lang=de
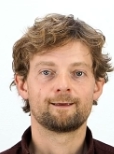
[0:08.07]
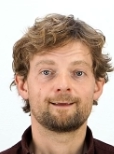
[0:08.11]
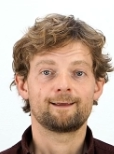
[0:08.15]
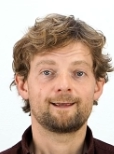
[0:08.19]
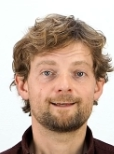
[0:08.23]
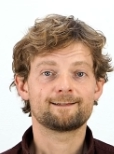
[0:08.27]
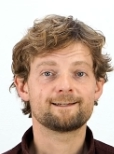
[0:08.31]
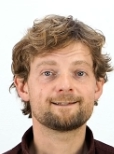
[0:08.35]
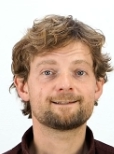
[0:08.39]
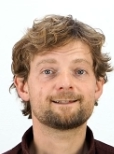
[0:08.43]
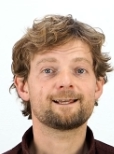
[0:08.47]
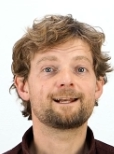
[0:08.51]

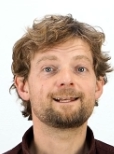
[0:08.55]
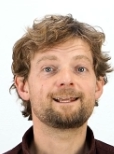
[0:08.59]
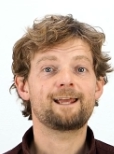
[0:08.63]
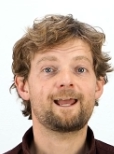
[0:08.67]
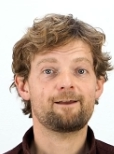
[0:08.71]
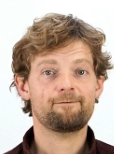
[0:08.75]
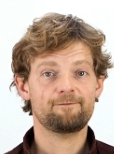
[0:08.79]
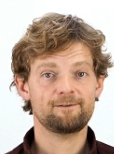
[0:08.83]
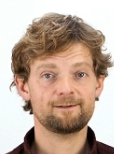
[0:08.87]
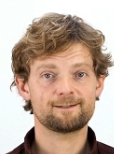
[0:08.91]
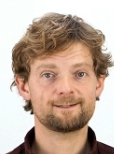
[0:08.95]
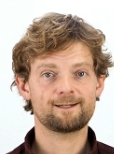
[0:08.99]
Es ist eine
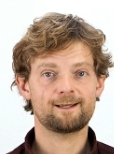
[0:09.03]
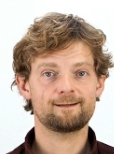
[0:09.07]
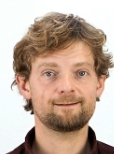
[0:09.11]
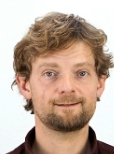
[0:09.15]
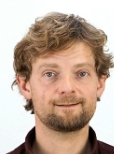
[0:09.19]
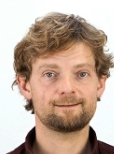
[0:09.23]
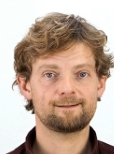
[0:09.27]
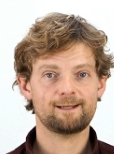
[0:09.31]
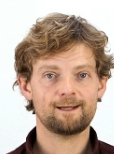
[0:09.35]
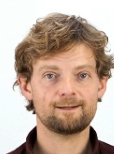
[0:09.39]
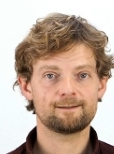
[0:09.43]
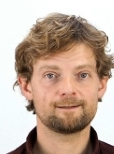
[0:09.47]

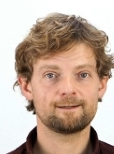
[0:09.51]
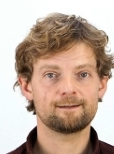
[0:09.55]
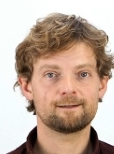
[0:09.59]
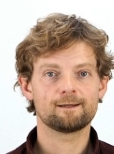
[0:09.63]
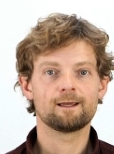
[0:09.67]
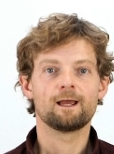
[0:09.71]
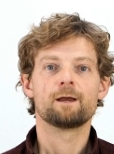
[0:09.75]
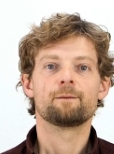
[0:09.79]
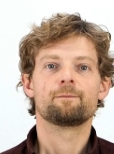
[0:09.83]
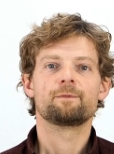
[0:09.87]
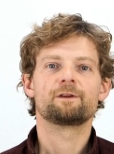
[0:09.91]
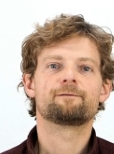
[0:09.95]
effiziente Technik,
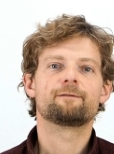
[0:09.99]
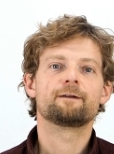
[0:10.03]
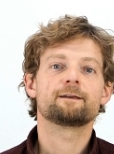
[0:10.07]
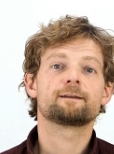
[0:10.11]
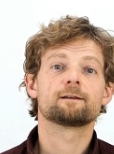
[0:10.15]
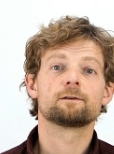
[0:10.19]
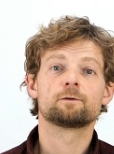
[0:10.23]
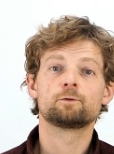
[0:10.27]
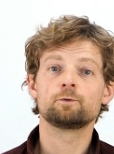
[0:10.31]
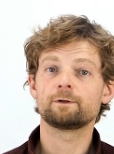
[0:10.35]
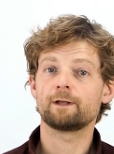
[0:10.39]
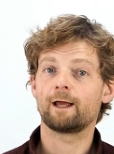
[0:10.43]
mit
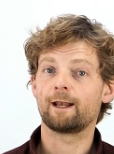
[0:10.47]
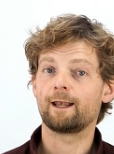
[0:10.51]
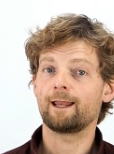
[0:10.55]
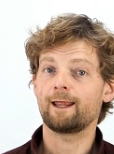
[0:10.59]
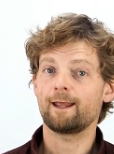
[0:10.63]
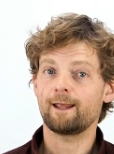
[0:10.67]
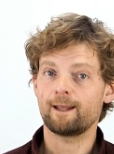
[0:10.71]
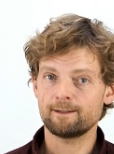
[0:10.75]
welcher du dein